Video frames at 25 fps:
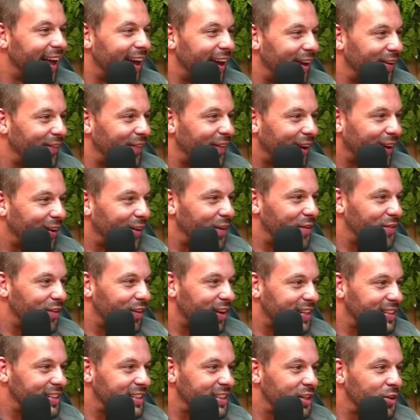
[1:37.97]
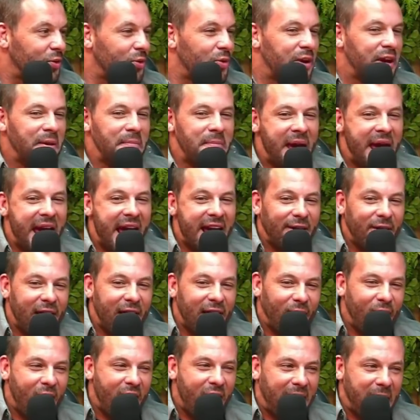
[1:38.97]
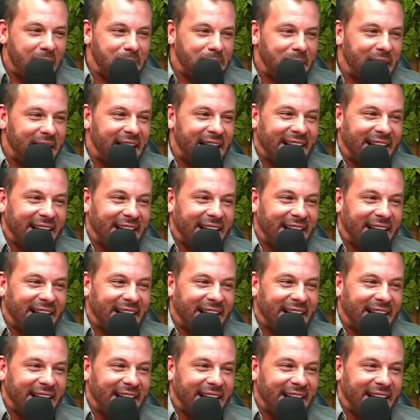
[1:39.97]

pegou e falou assim, um e meio agora para